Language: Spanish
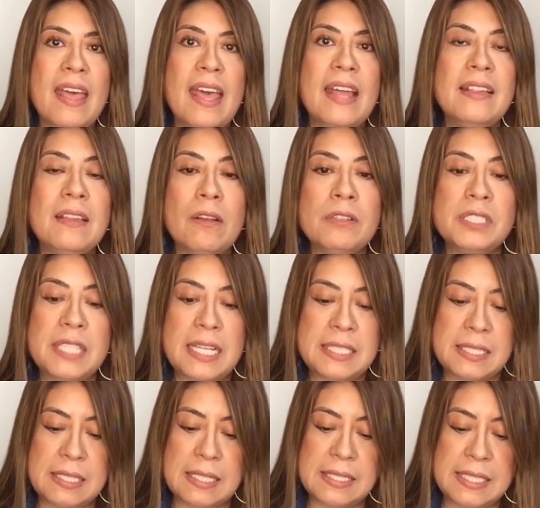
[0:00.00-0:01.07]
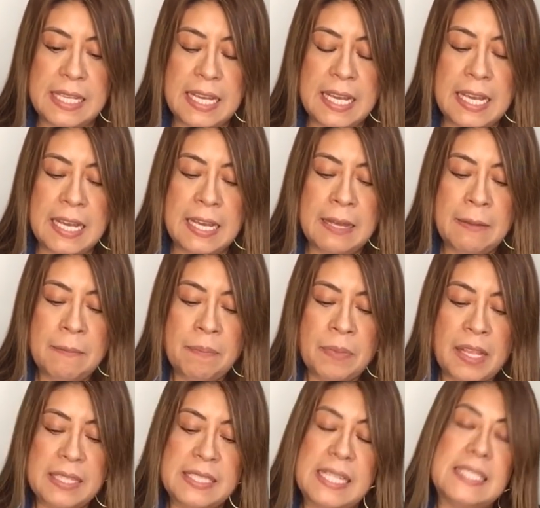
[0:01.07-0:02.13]
Entonces, si,
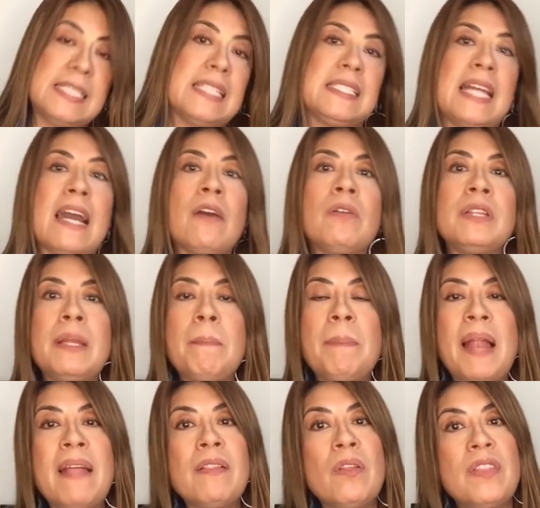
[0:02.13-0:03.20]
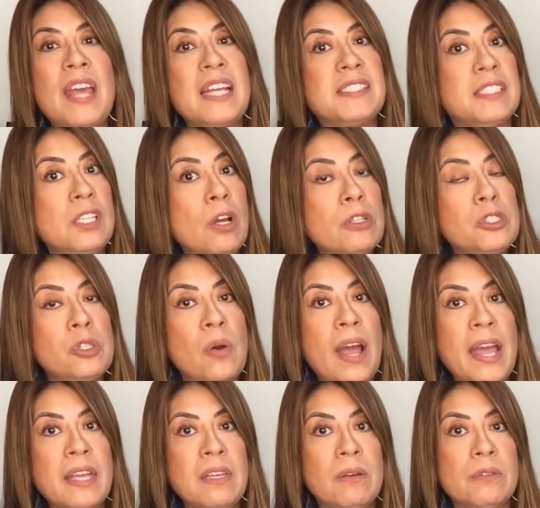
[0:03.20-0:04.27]
si se están contemplando 18
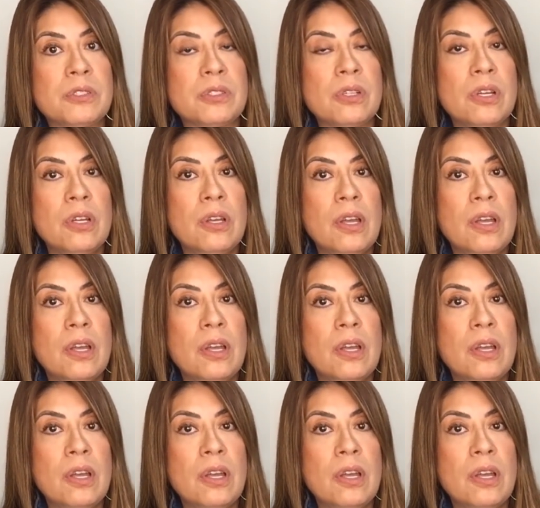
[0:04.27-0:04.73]
años